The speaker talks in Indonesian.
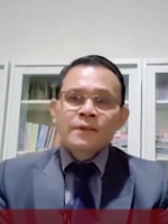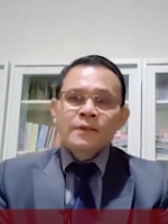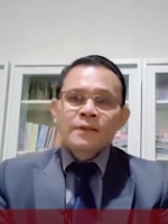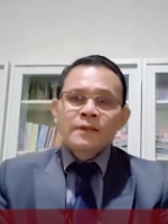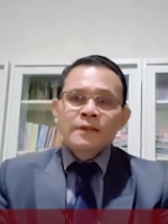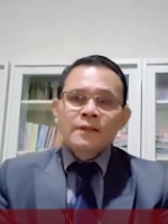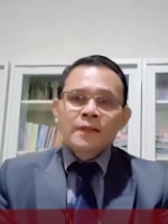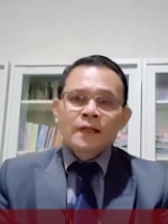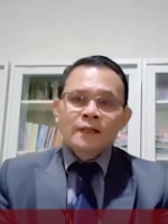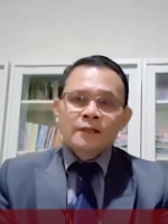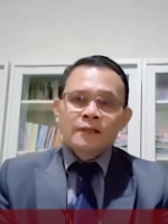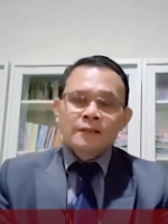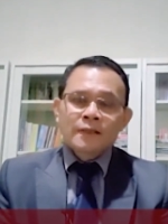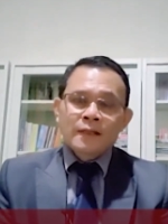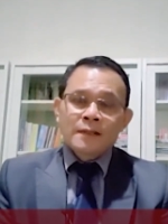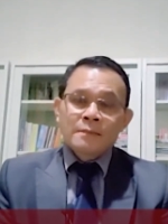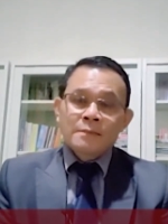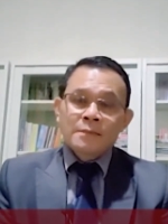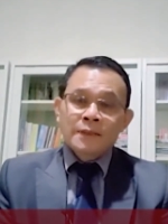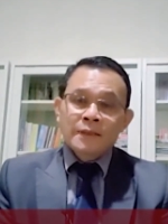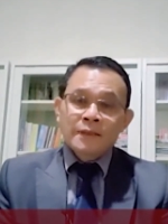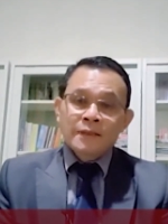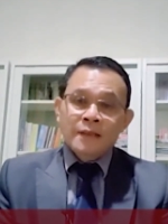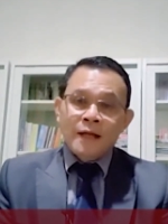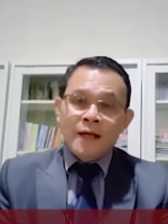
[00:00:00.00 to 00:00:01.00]
yang telah
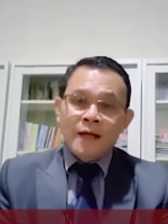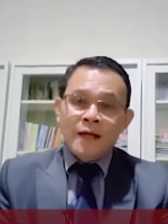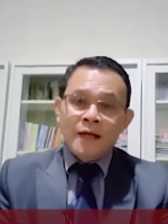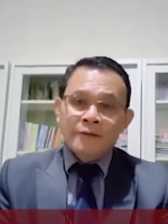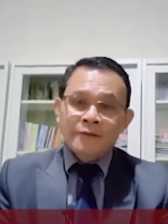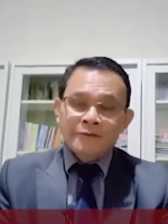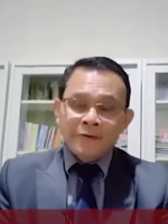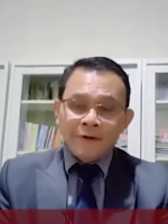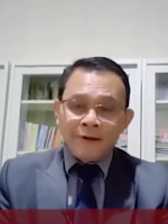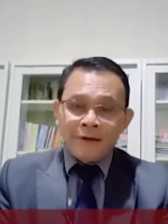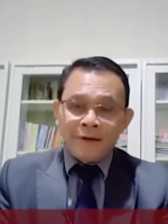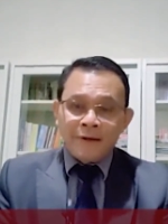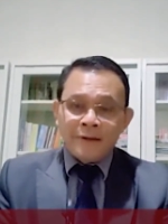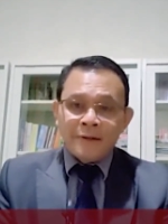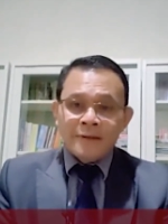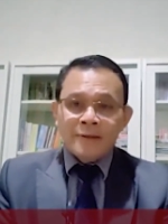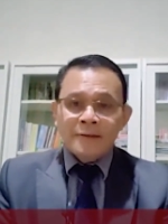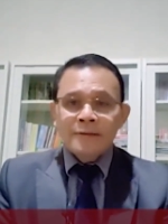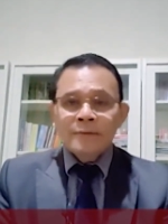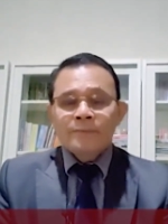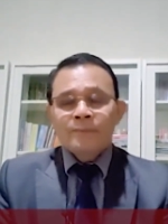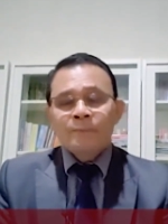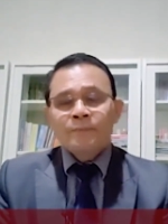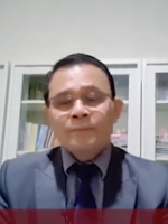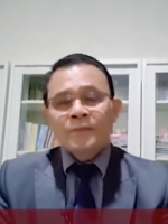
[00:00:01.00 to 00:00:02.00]
mengenal terang,
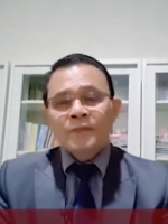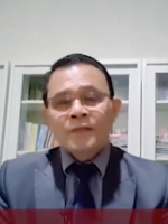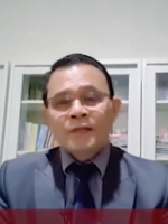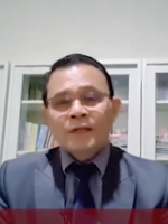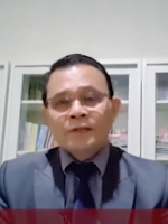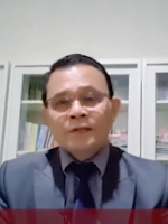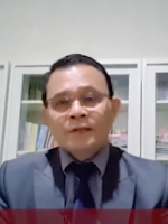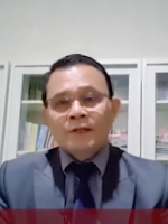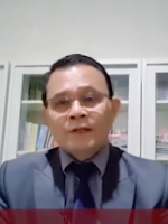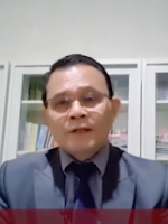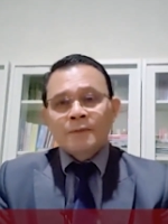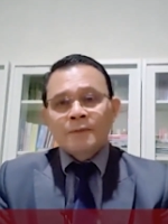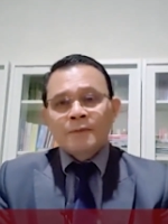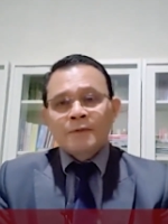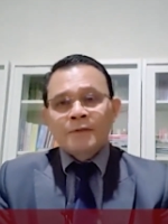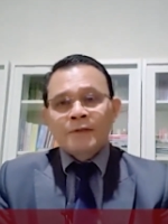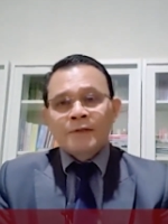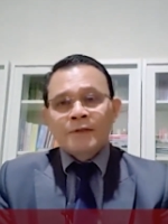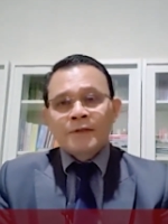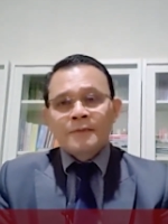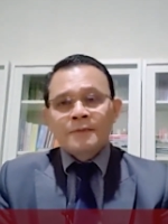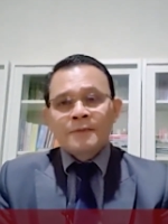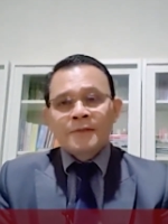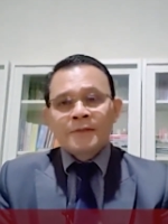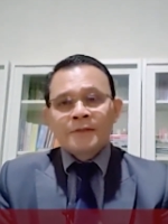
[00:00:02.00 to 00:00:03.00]
yang telah
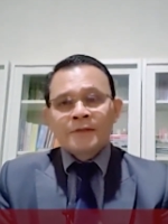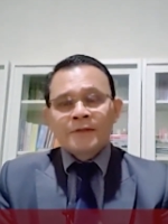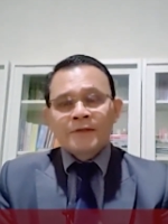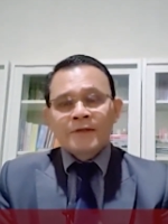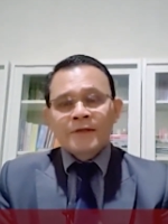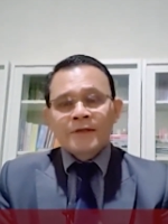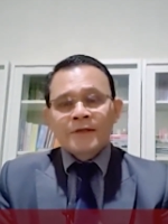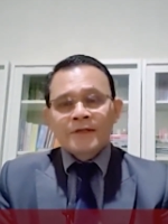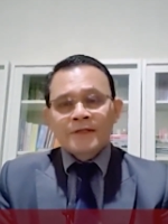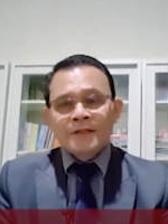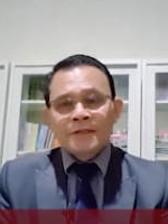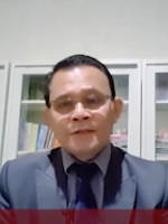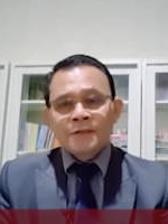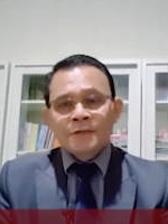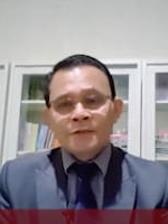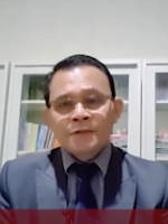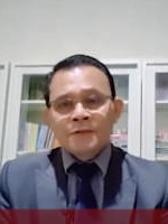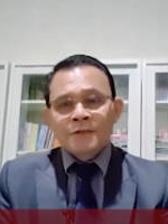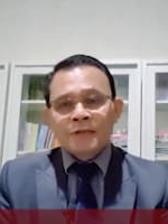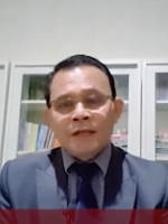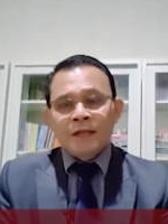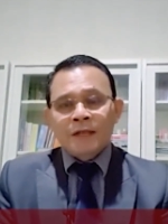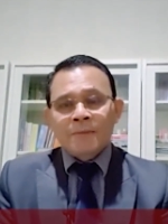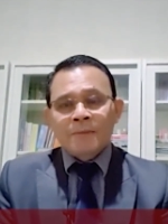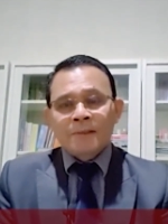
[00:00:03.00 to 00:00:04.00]
menerima terang Kristus
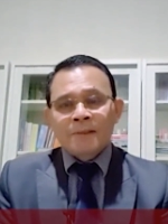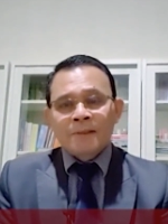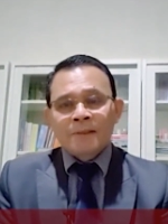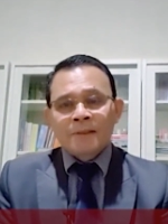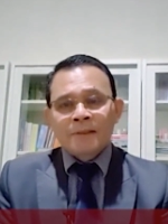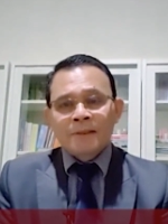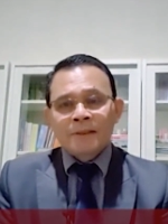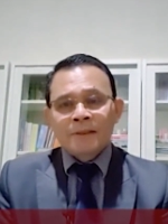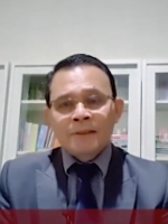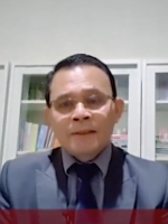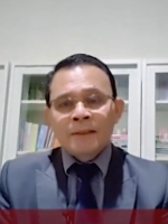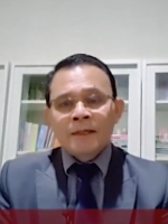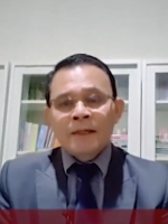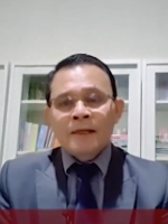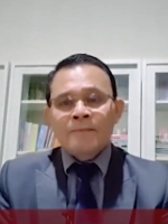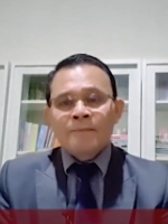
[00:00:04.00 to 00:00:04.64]
dalam hati kita,